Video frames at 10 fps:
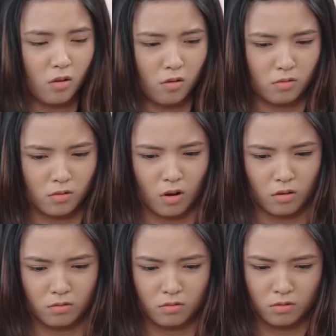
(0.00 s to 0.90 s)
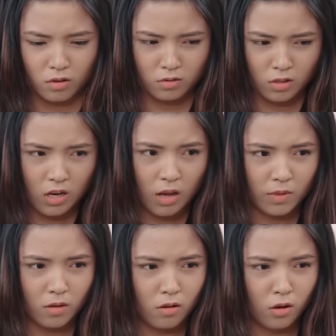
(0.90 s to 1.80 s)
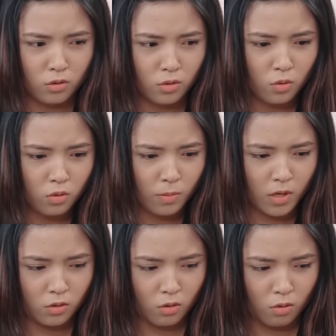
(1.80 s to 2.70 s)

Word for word: con, con con chỉ làm theo lời chú thôi mà